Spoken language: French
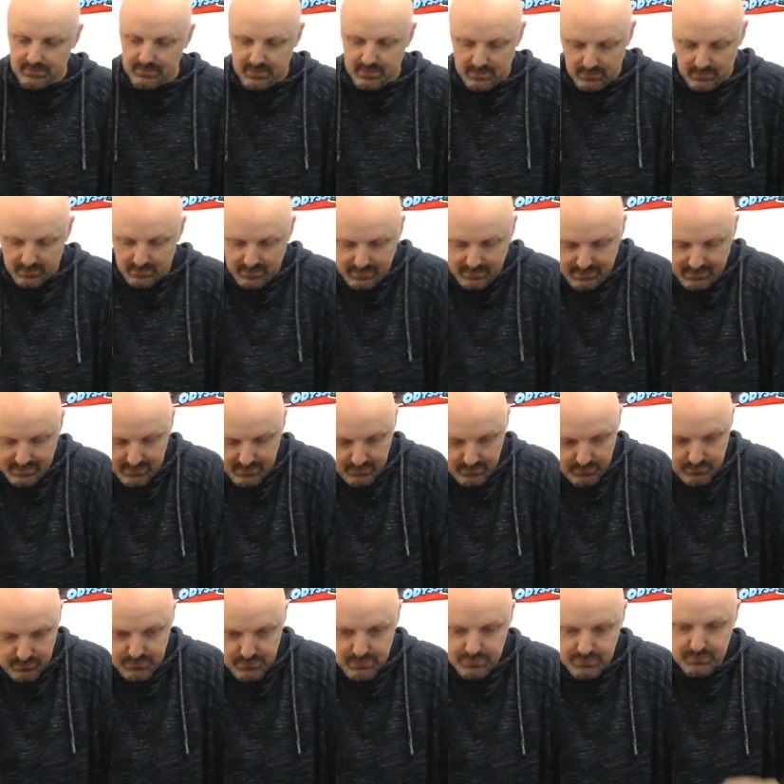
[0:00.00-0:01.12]
Alors la
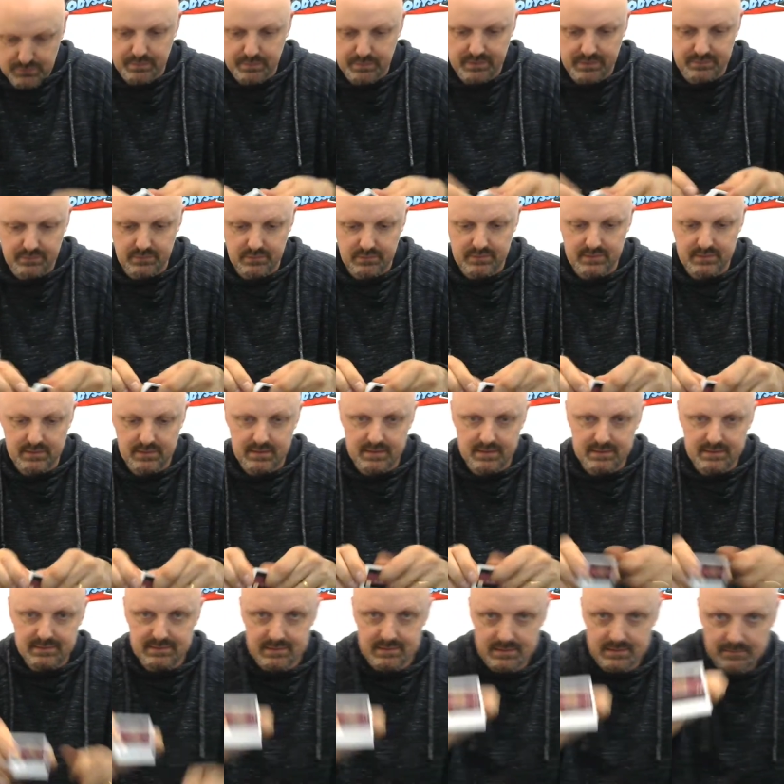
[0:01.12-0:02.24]
cartouche se présente
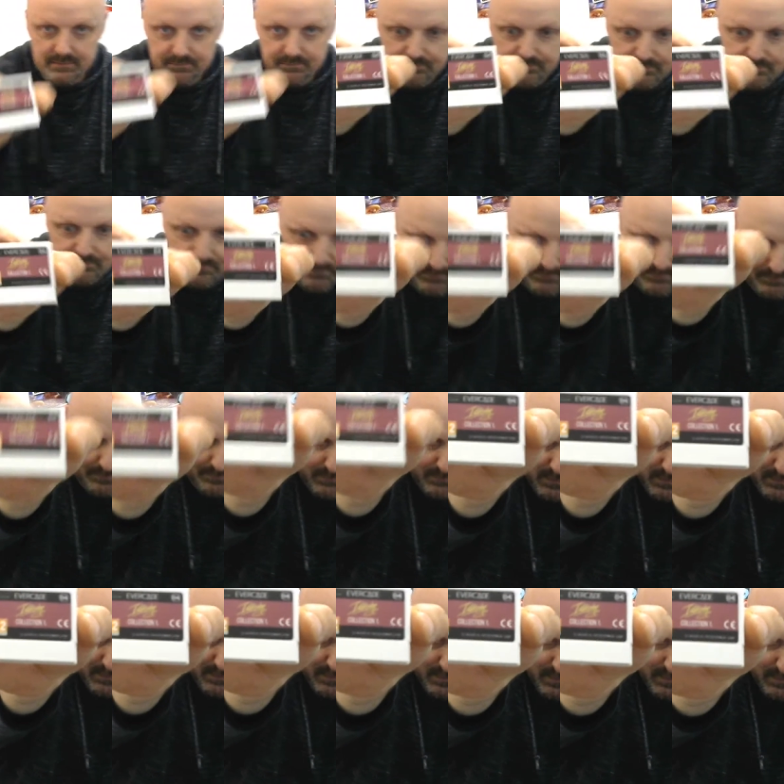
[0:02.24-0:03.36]
ainsi.
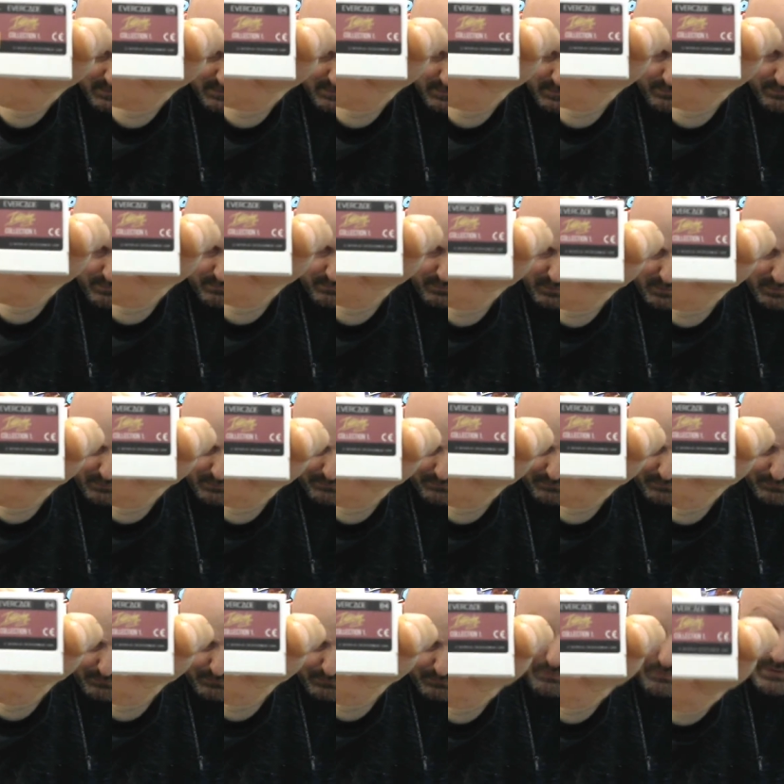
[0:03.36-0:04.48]
Voilà,
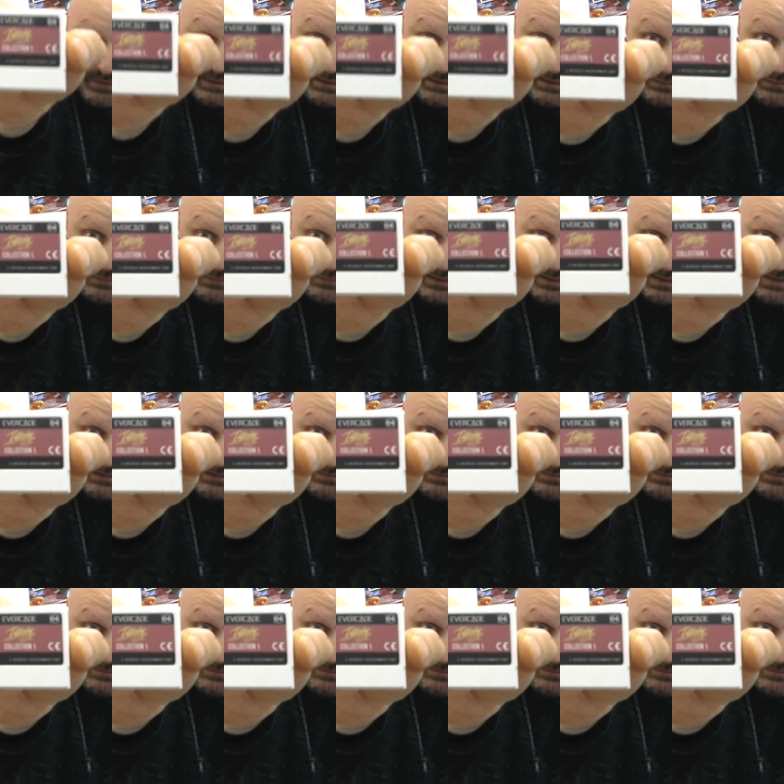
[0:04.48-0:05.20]
donc vous voyez donc